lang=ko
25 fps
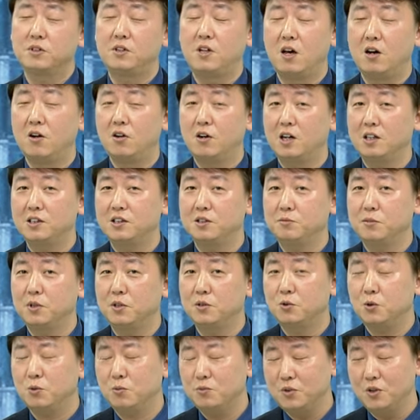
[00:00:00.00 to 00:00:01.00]

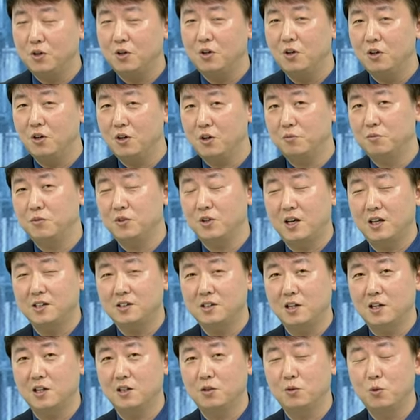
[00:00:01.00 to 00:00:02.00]
대응하시면 조금 더 여러분들
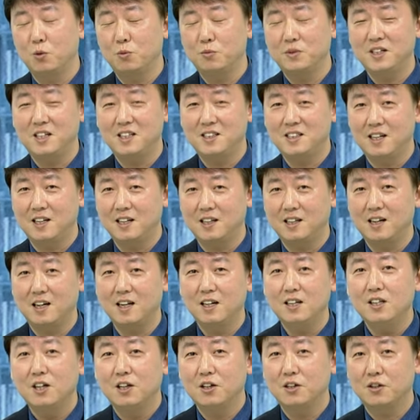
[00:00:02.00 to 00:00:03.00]
계좌에 도움이 되지 않을까
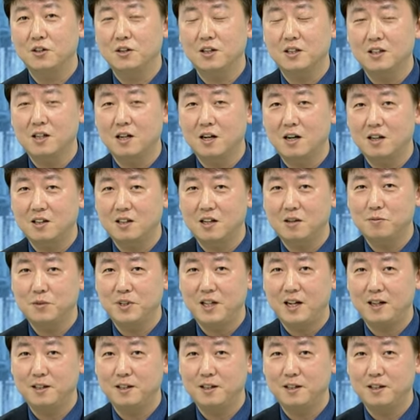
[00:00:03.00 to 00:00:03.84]
그렇게 생각을 합니다.